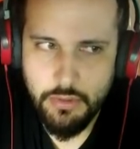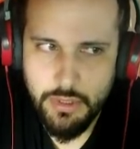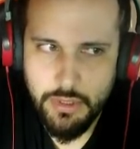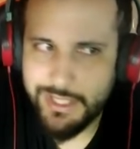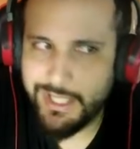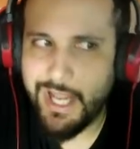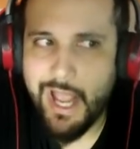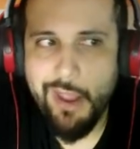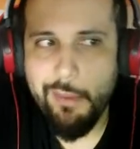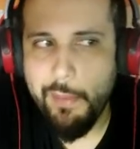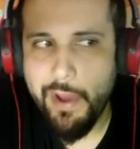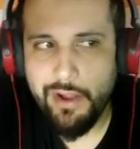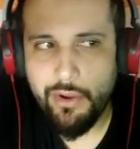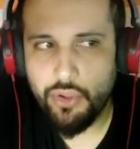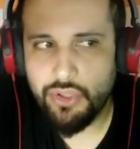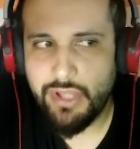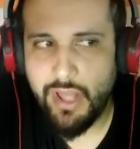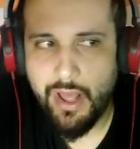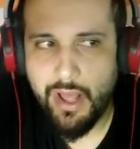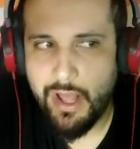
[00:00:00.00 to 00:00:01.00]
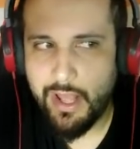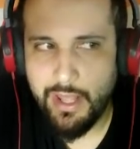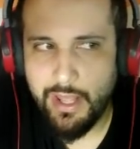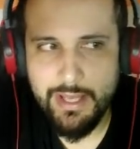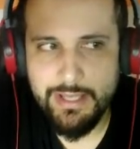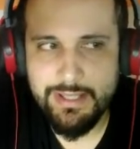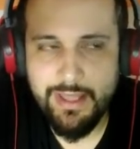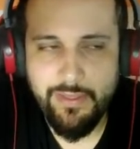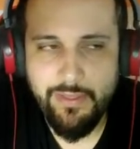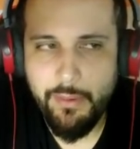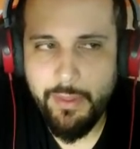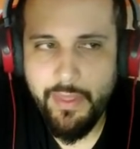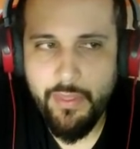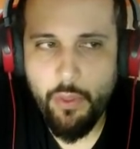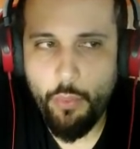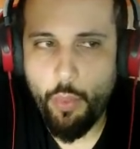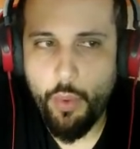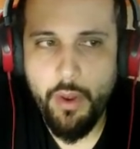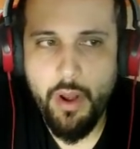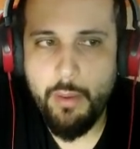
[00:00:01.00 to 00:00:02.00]
Sí, Aymar lo está, está
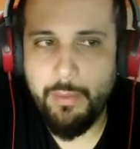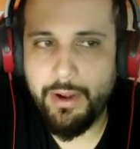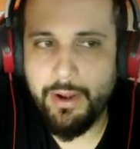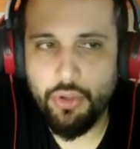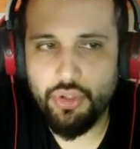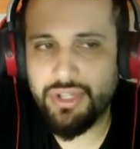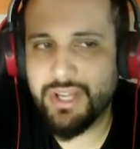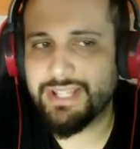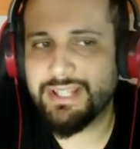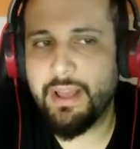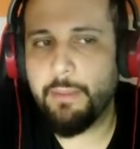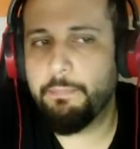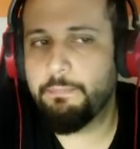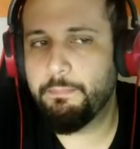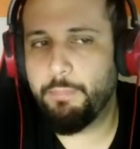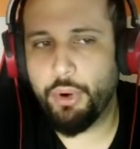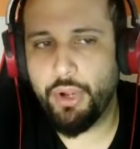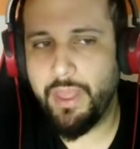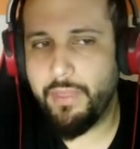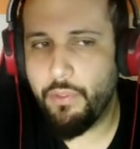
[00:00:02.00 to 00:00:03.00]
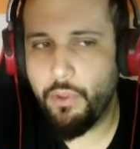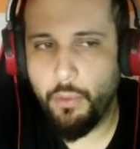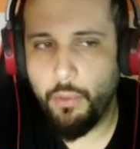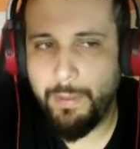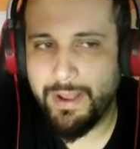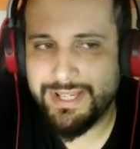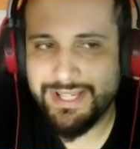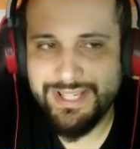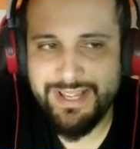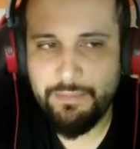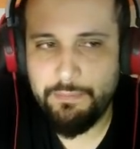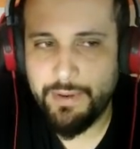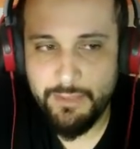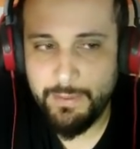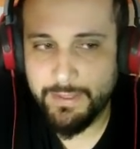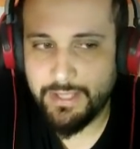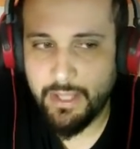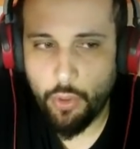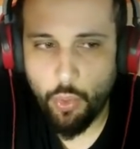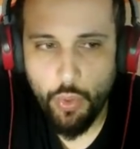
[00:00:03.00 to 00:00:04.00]
dividiendo muy bien el balón, o sea, está poniendo pases
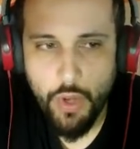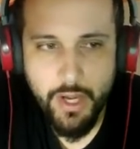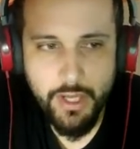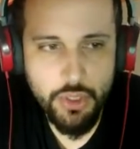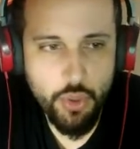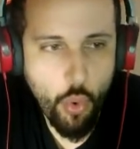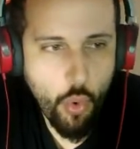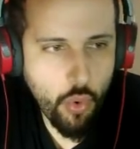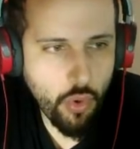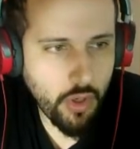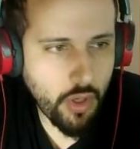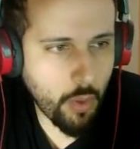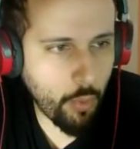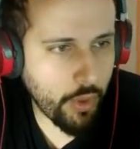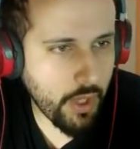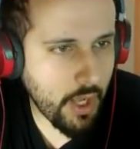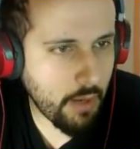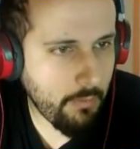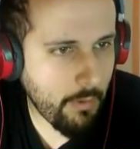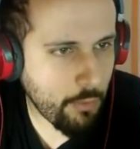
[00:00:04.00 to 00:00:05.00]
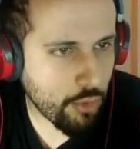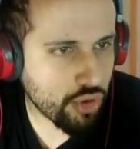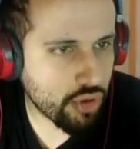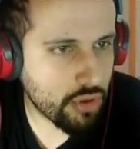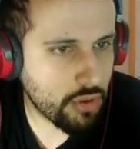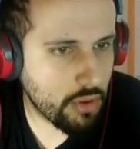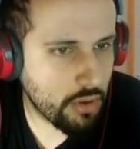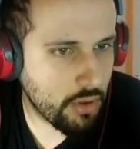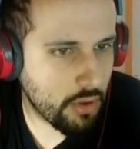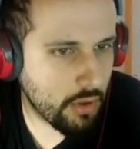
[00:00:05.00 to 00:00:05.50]
espectaculares. ¡Uh, qué buena! ¡Vamos!